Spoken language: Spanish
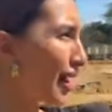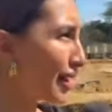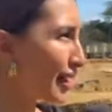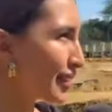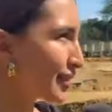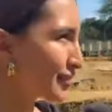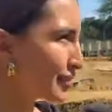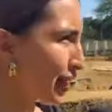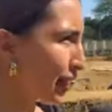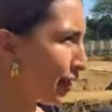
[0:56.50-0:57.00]
a
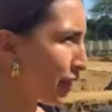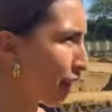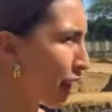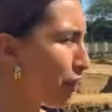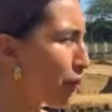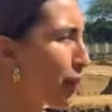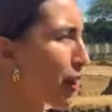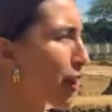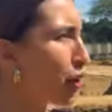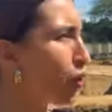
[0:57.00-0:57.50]
qué se
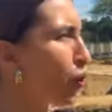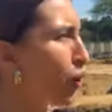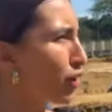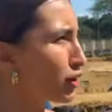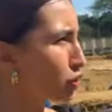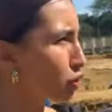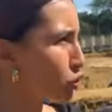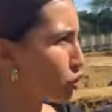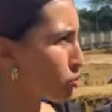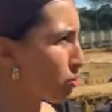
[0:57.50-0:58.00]
debe,
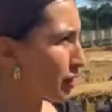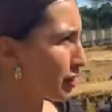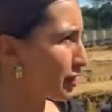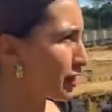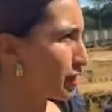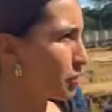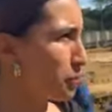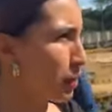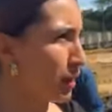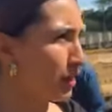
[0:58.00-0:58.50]
cuántos
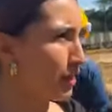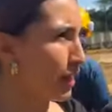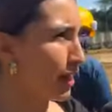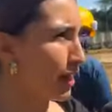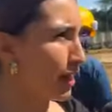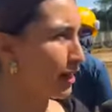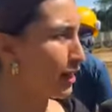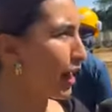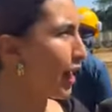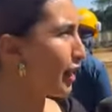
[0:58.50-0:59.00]
meses va a
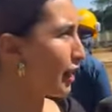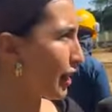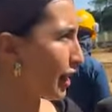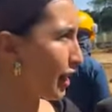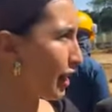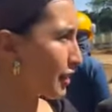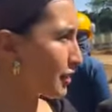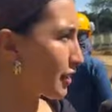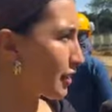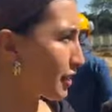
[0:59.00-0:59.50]
tardar y de
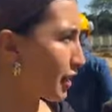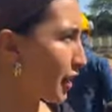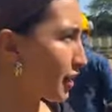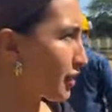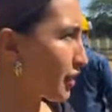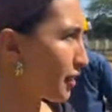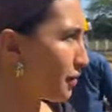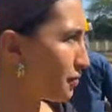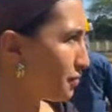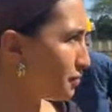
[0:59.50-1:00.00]
qué se
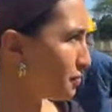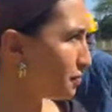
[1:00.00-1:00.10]
trata.